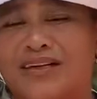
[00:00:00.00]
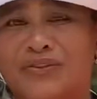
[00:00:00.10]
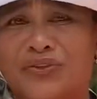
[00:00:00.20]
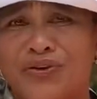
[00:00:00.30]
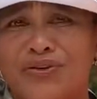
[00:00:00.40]

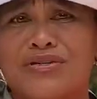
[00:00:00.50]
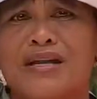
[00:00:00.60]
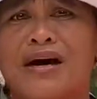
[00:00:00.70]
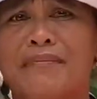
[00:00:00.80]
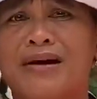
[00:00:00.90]
Tutoy,
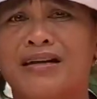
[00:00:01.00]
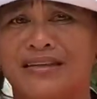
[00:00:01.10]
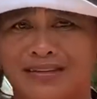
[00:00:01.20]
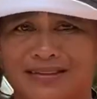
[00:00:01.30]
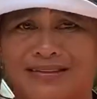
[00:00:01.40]

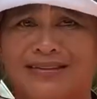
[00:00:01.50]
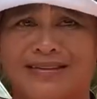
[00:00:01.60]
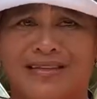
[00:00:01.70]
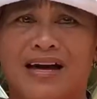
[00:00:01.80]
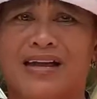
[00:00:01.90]
salamat. At
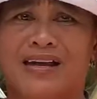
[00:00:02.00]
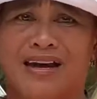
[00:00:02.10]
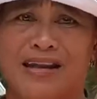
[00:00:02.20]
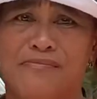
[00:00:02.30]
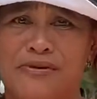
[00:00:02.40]

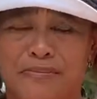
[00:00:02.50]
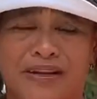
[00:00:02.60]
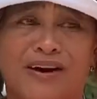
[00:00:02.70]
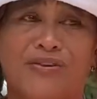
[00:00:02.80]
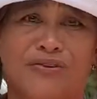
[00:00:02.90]
naalala mo
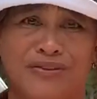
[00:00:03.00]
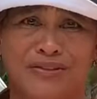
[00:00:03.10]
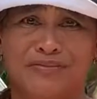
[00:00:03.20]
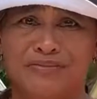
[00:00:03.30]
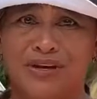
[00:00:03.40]
naman
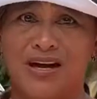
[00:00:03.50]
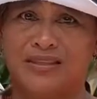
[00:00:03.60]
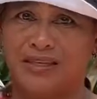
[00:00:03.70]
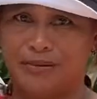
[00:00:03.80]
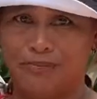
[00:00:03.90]
ako kahit hindi ka